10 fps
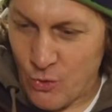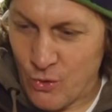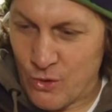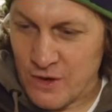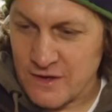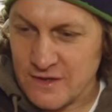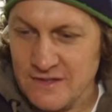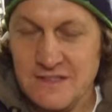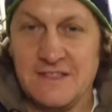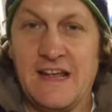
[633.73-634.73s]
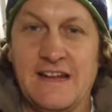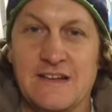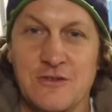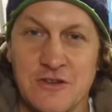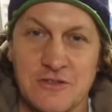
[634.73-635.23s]
Und äh, das geht
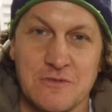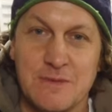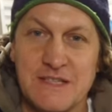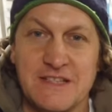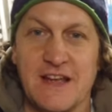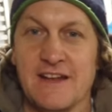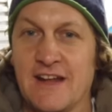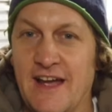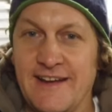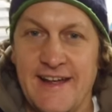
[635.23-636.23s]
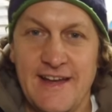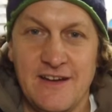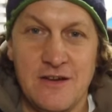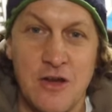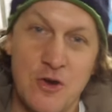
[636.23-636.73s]
natürlich so ein bisschen
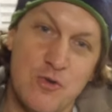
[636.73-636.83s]
einher.